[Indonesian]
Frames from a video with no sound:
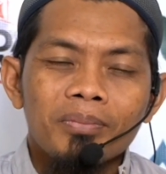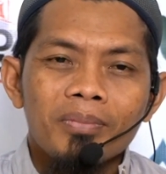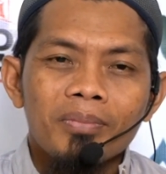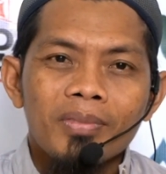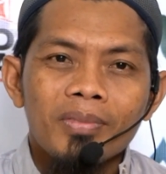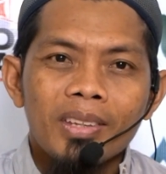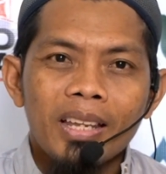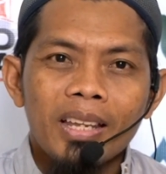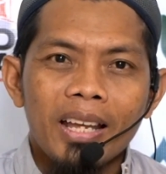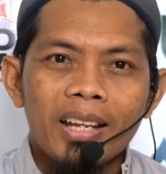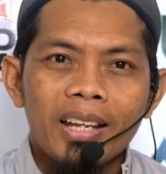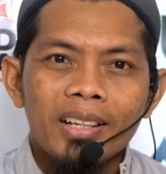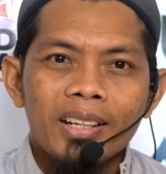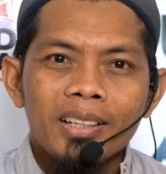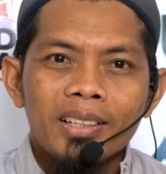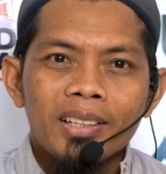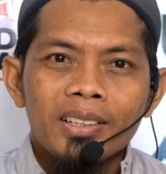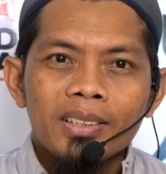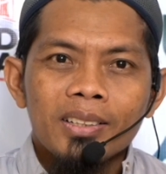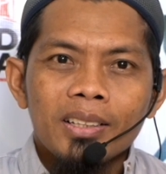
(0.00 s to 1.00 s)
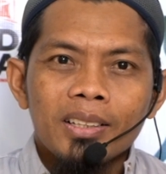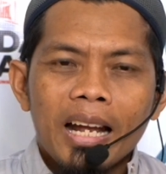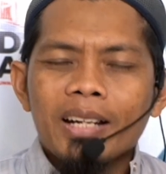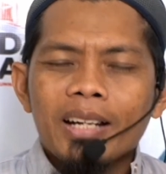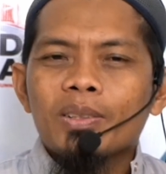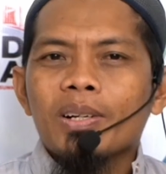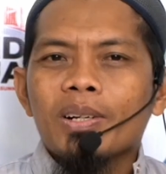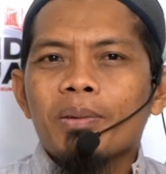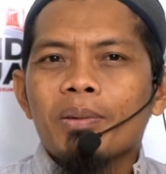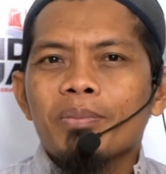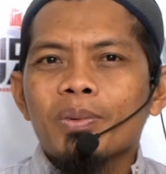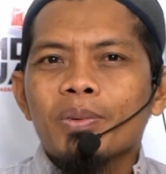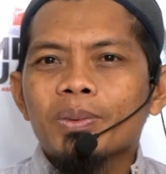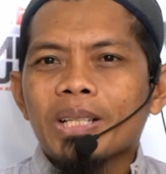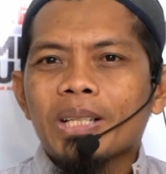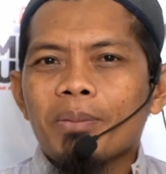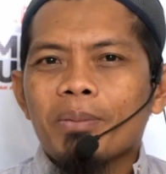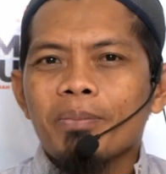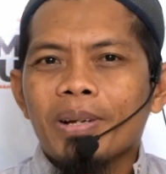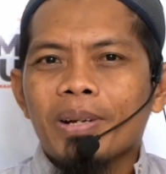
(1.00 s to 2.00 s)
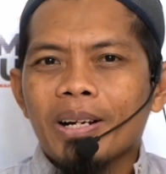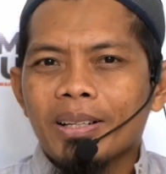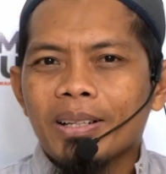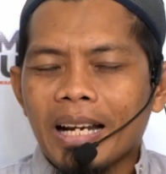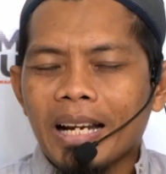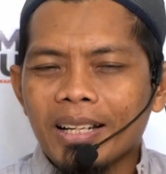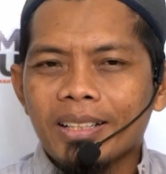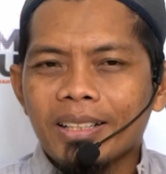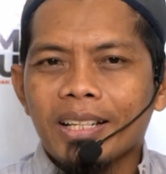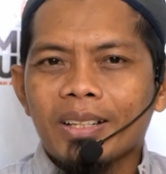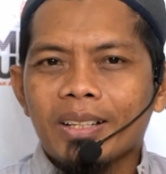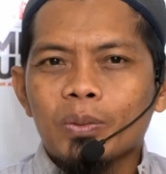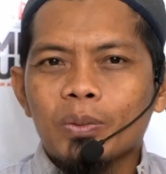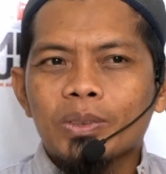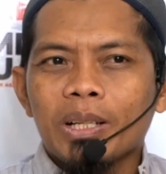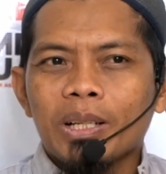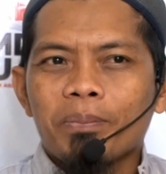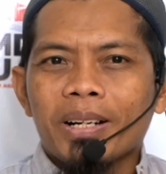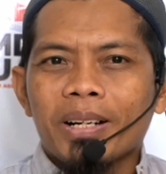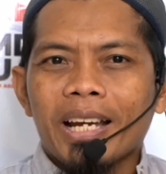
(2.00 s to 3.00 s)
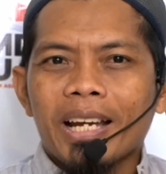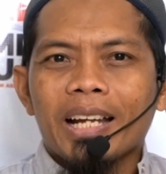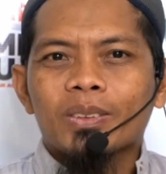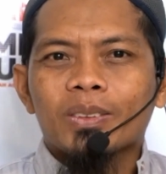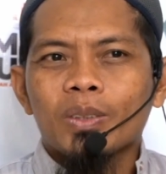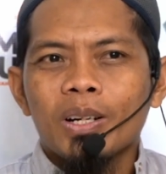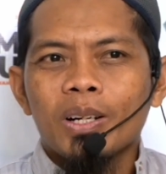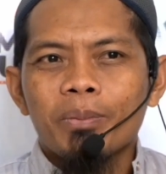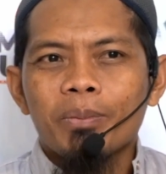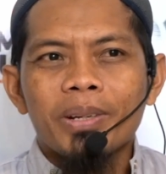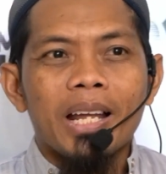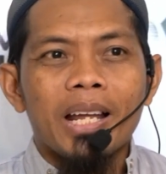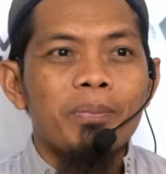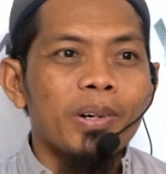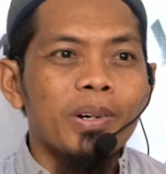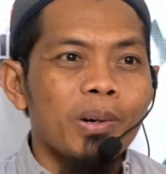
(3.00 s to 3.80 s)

Ya, ada juga mengucap berdalil dengan ucapannya atau Ibn Abi